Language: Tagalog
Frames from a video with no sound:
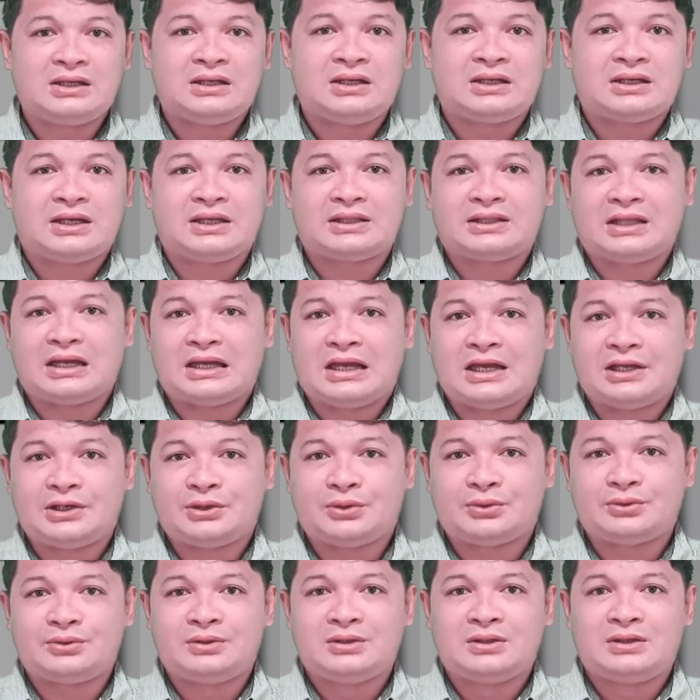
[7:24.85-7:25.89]
kita
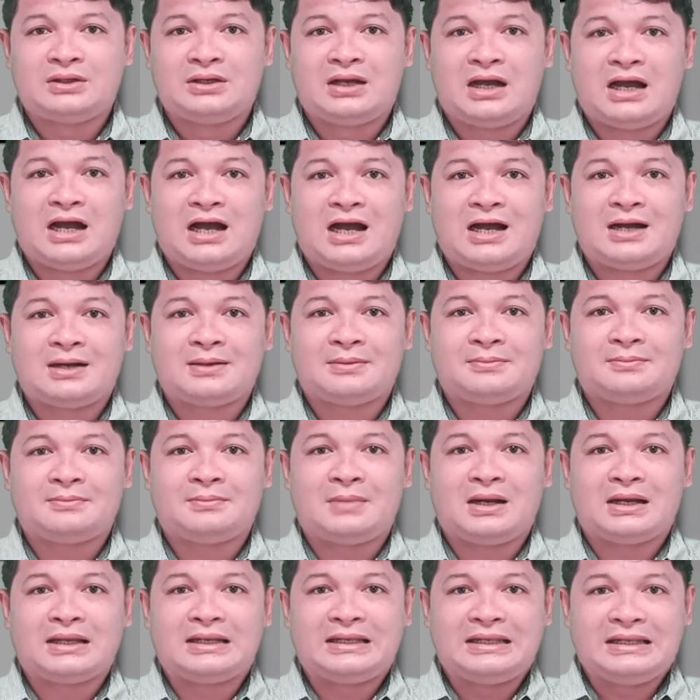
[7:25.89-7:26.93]
gayud ang
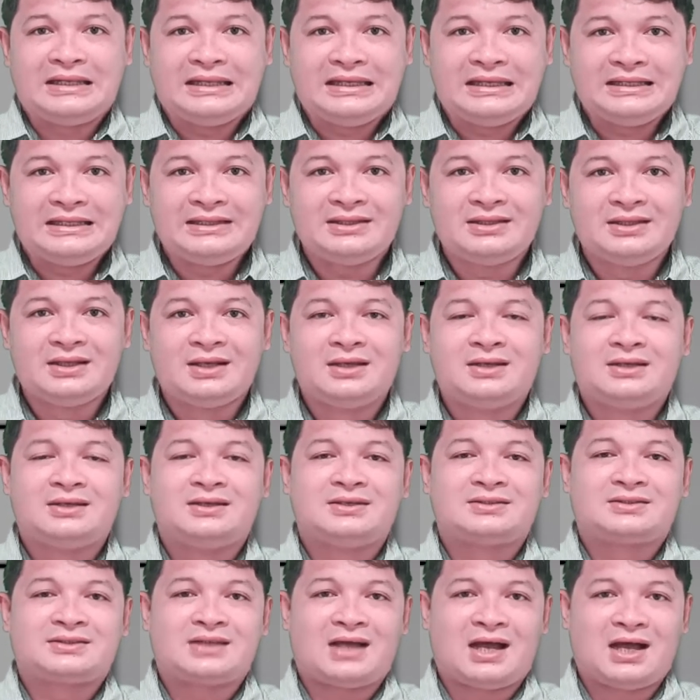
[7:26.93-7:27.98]
maglid
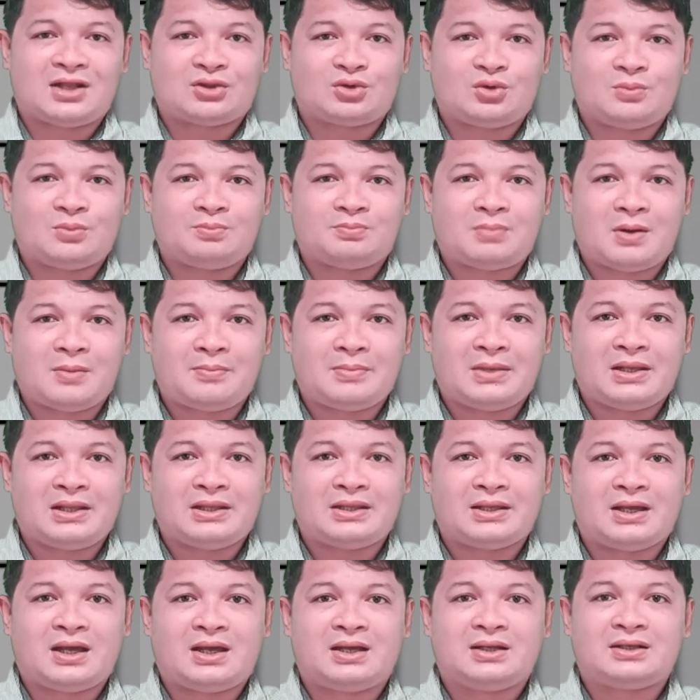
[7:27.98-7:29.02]
sa atong
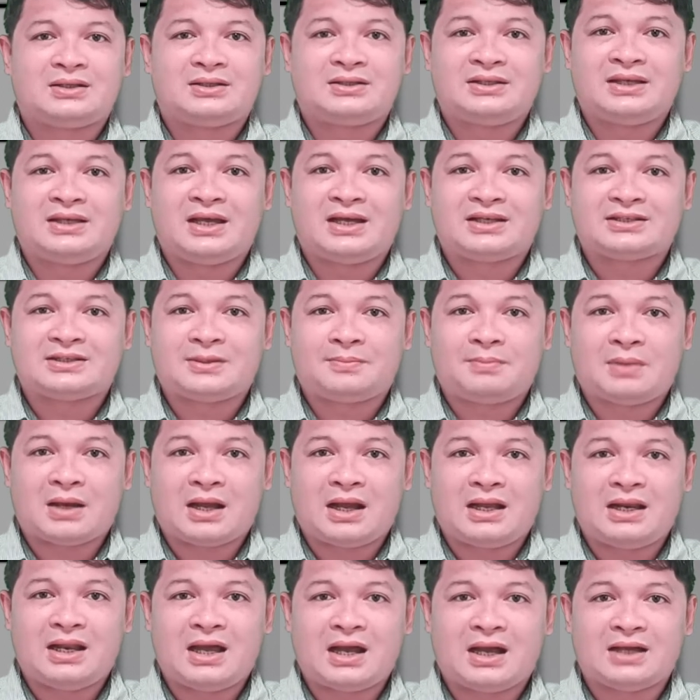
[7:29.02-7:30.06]
pamilya diha sa
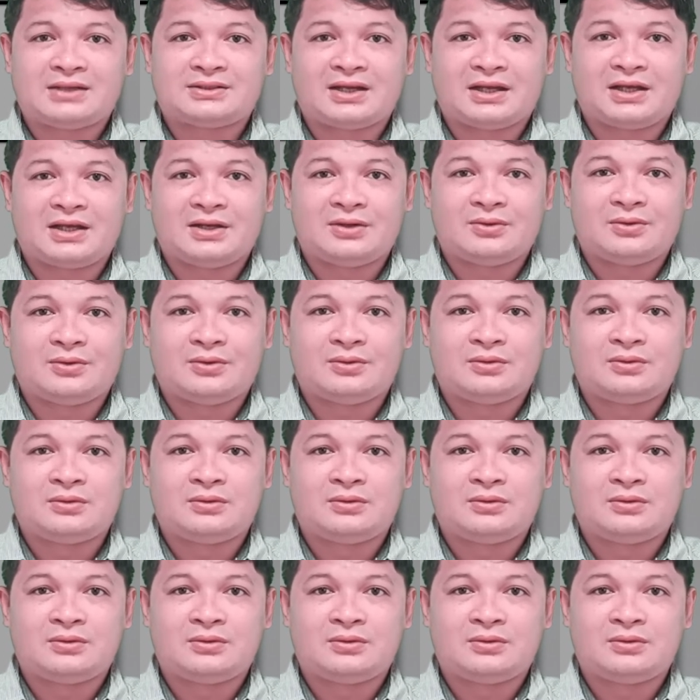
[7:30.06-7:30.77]
pag-alaga sa Ginoo.